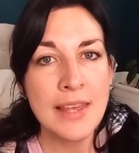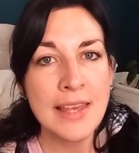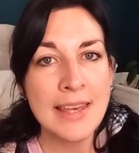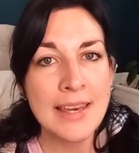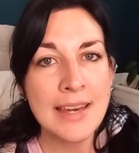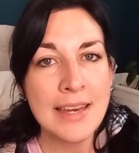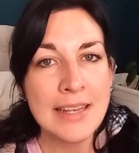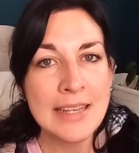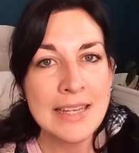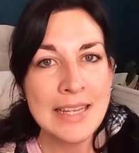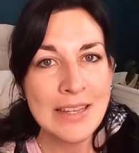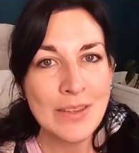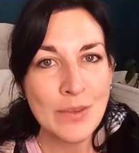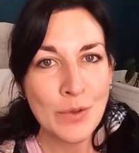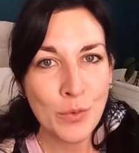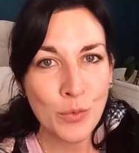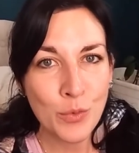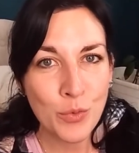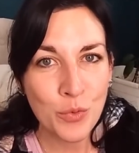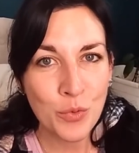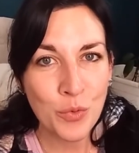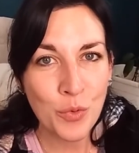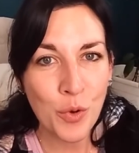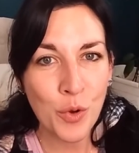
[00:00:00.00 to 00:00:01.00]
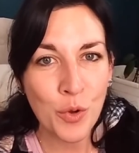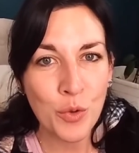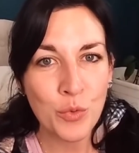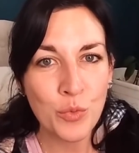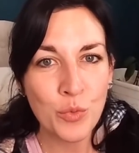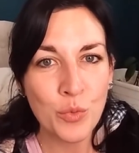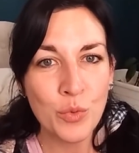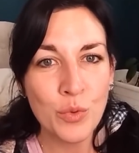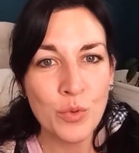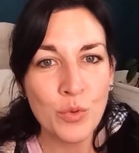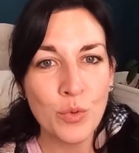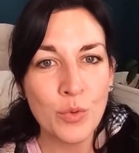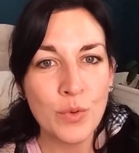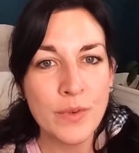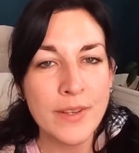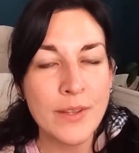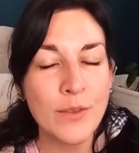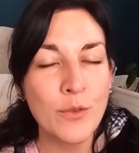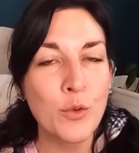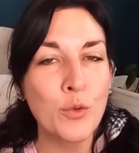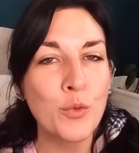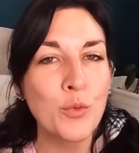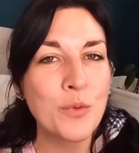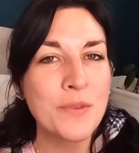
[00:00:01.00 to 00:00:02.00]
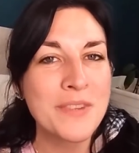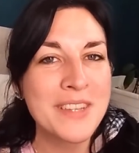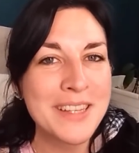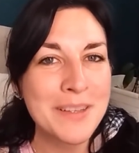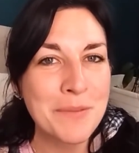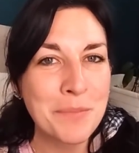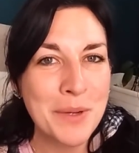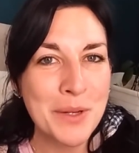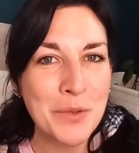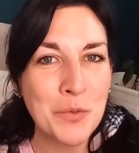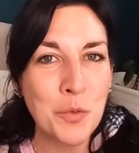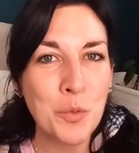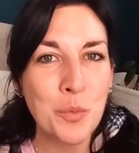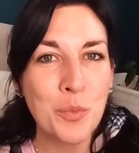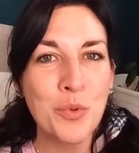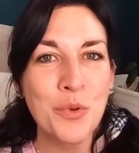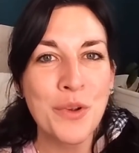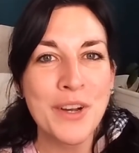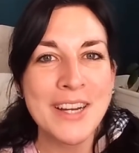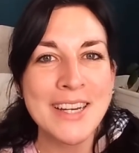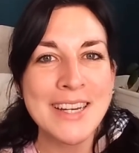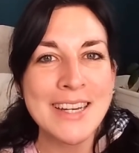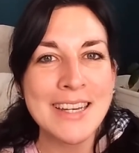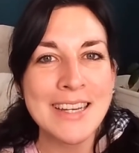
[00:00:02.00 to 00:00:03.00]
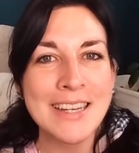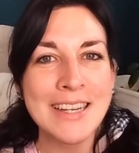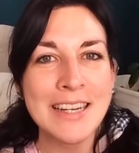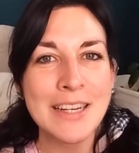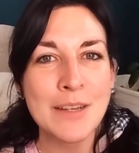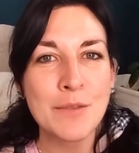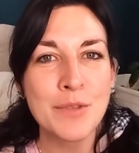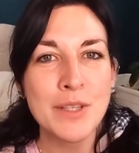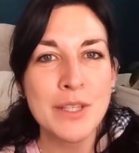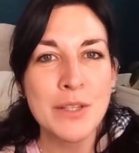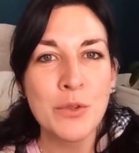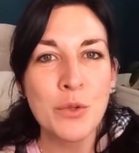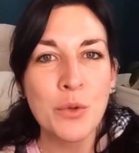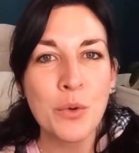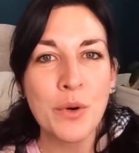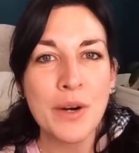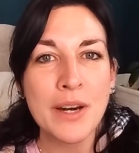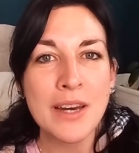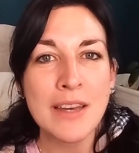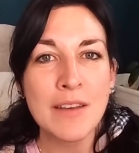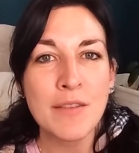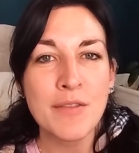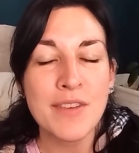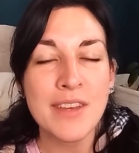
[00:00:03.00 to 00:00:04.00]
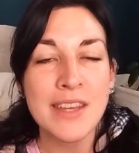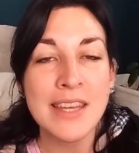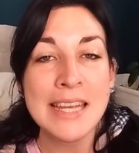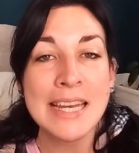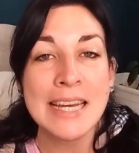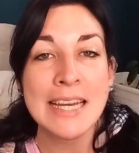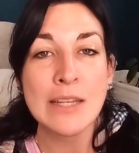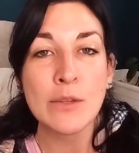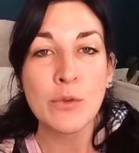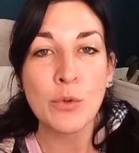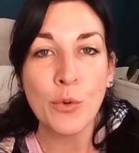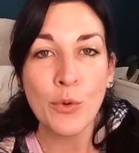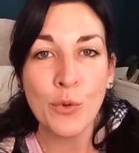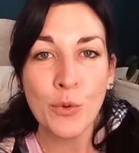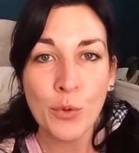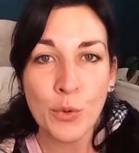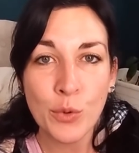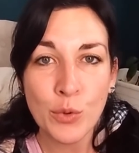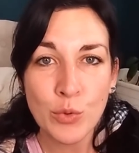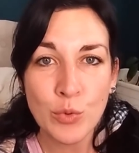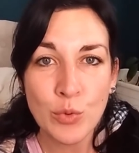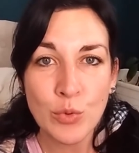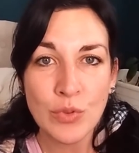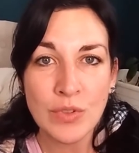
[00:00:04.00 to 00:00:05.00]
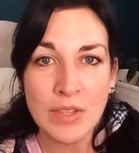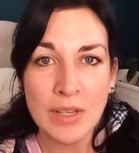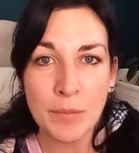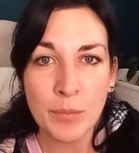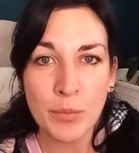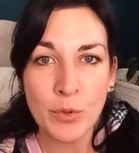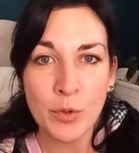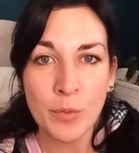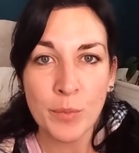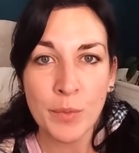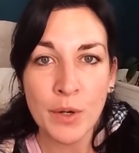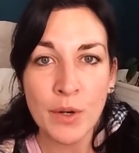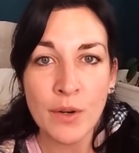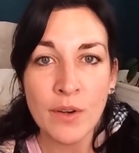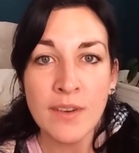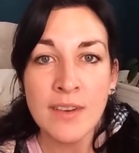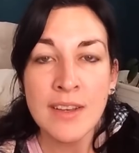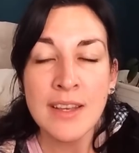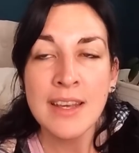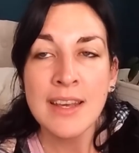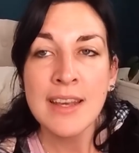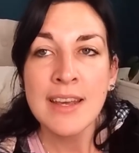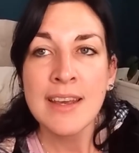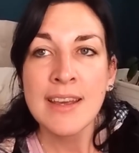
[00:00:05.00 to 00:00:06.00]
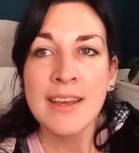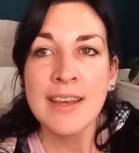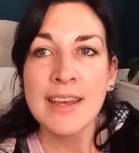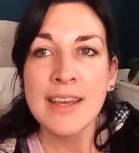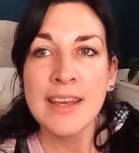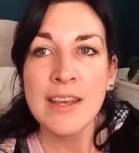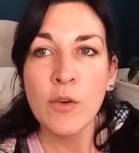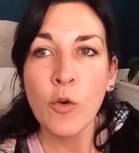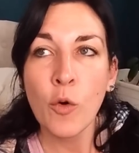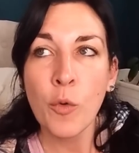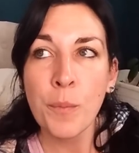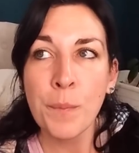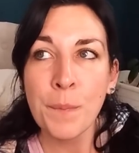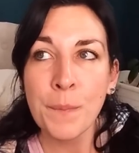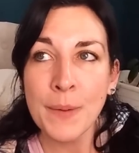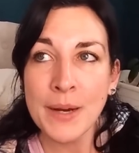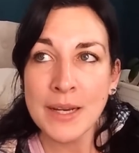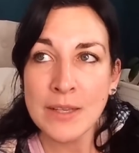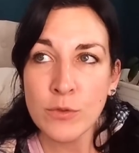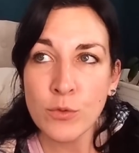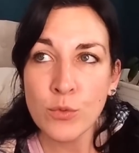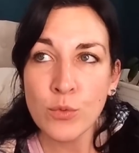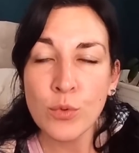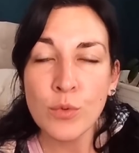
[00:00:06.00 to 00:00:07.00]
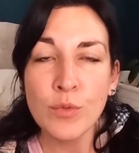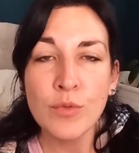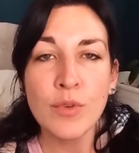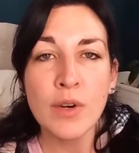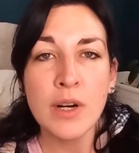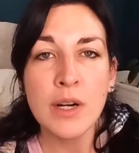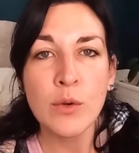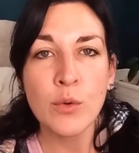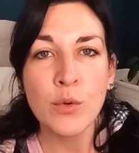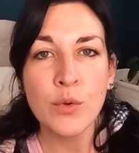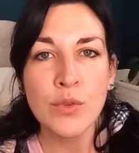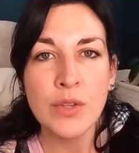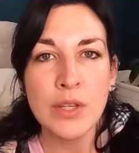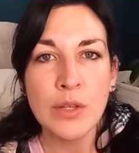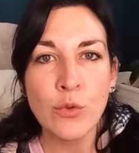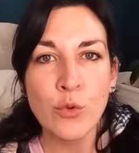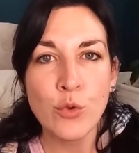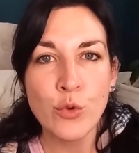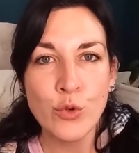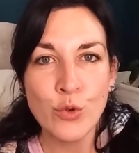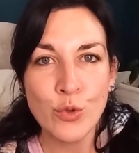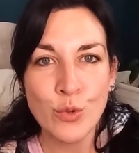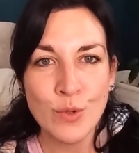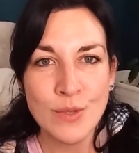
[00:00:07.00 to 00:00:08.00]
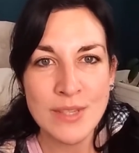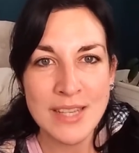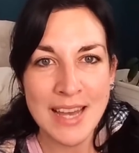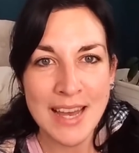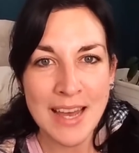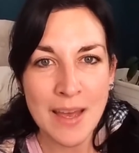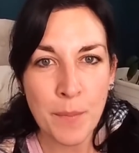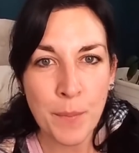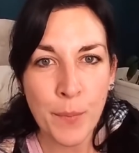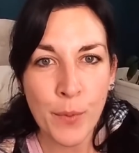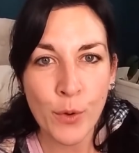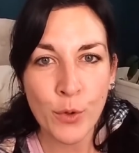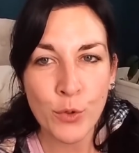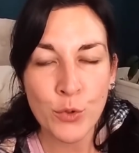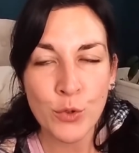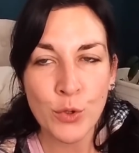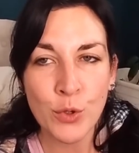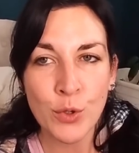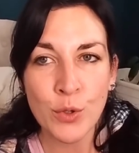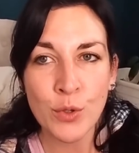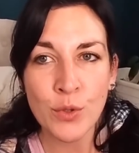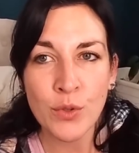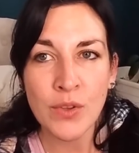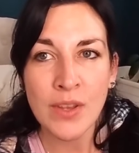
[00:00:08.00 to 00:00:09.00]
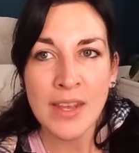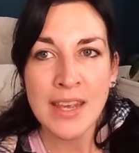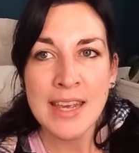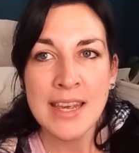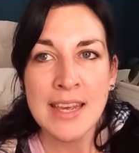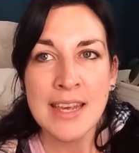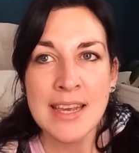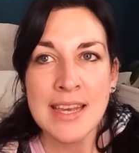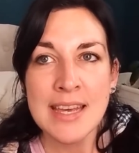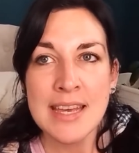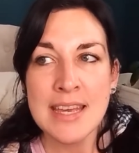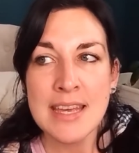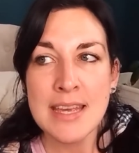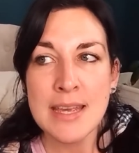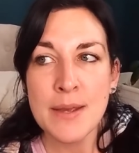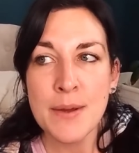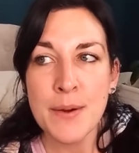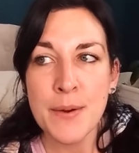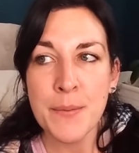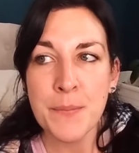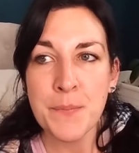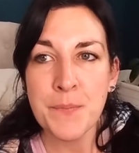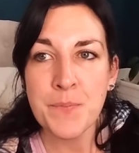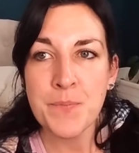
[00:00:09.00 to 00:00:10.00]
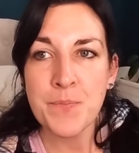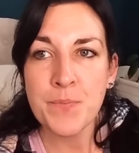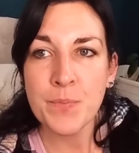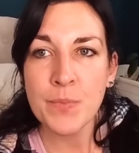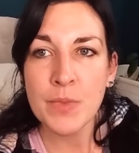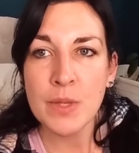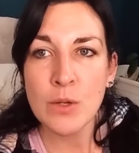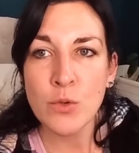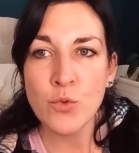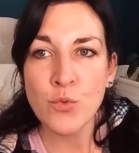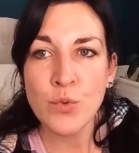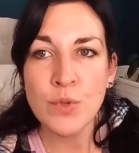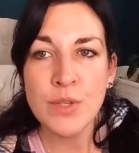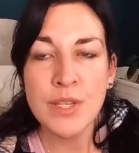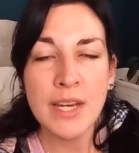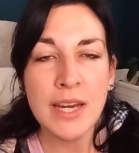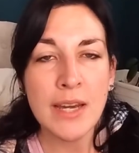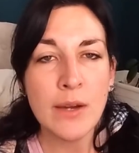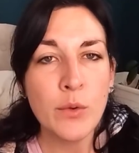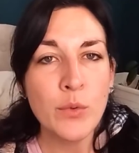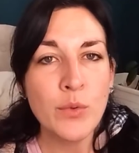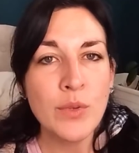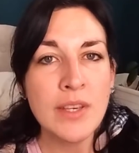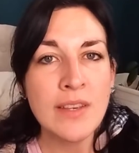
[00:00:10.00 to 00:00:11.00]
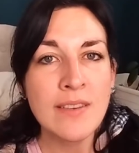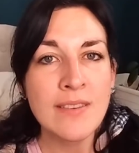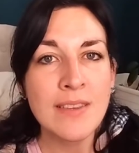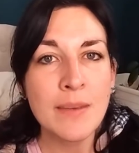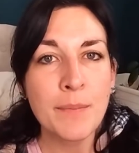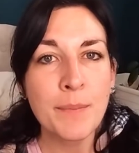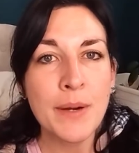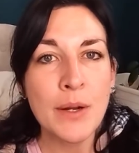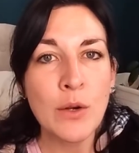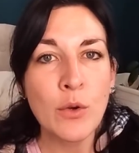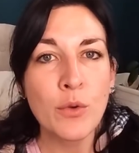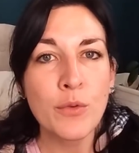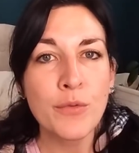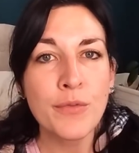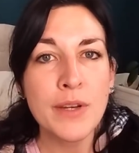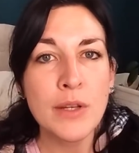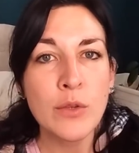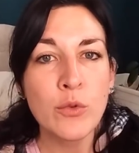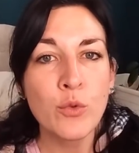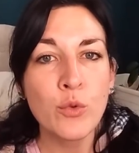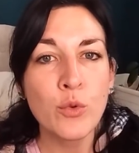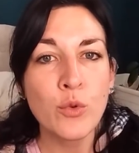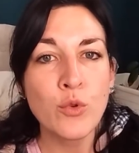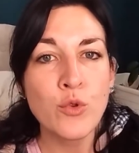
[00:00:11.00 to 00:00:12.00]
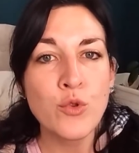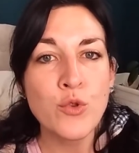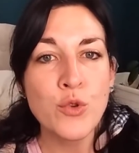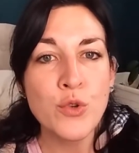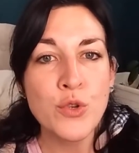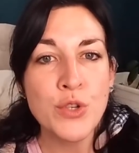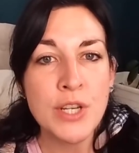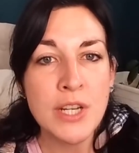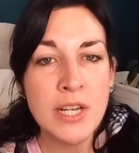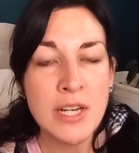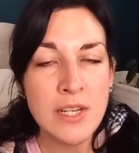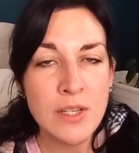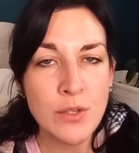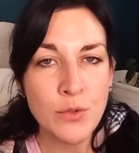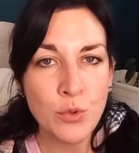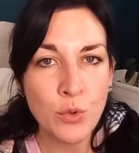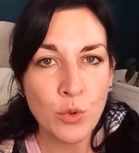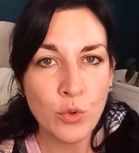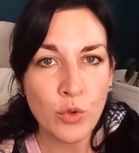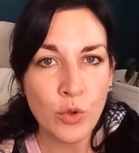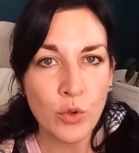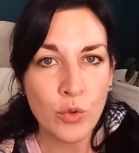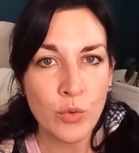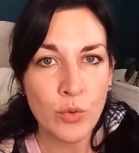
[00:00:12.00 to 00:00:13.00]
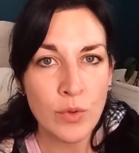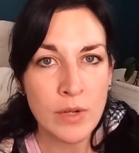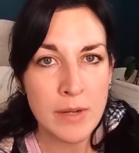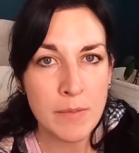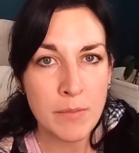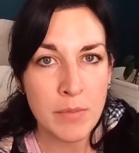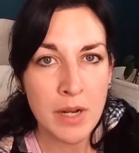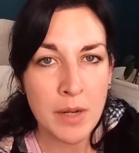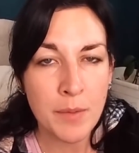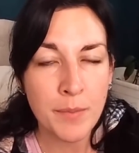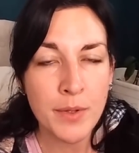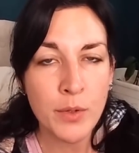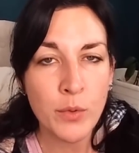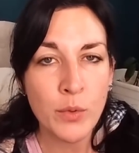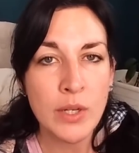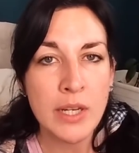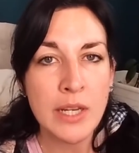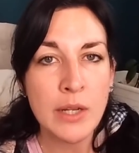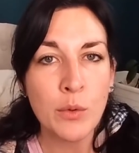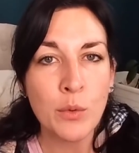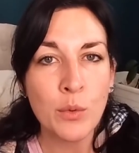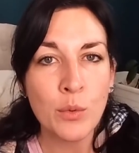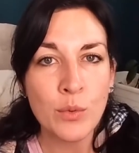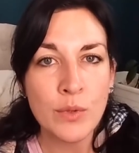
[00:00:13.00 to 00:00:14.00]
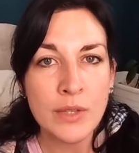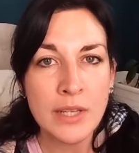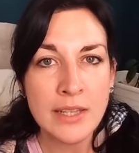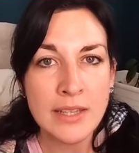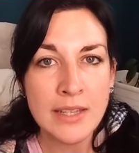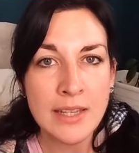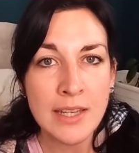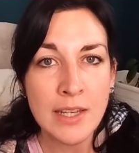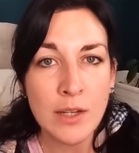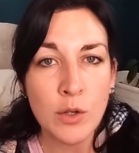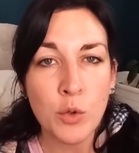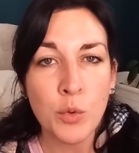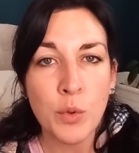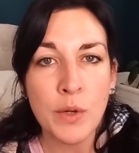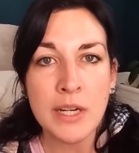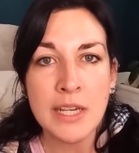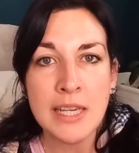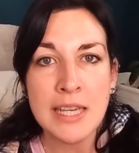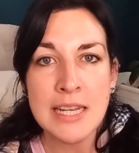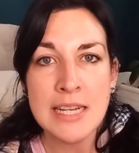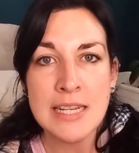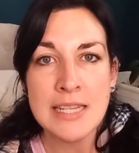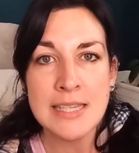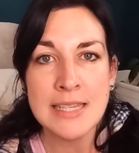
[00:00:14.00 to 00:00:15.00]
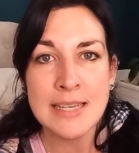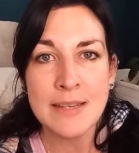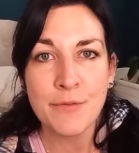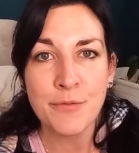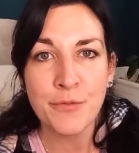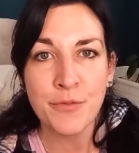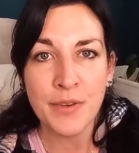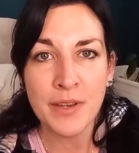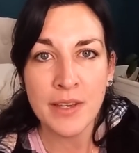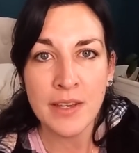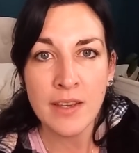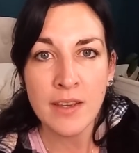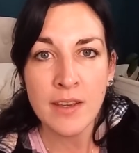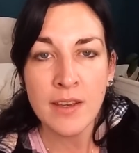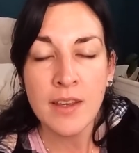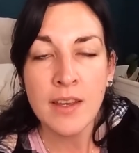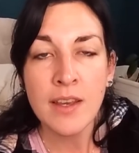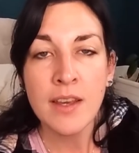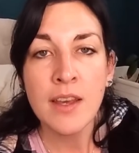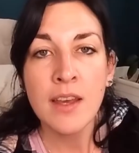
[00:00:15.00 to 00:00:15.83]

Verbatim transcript: qui crée des tensions en nous, donc qui ne nous aide pas non plus à créer la vie de nos rêves et à être heureux tout simplement. Et on passe souvent à côté de choses importantes. Et je vous dirais aussi que ce n'est pas le fait de juger les autres, de les blâmer ou de les condamner, quoi qu'ils aient fait,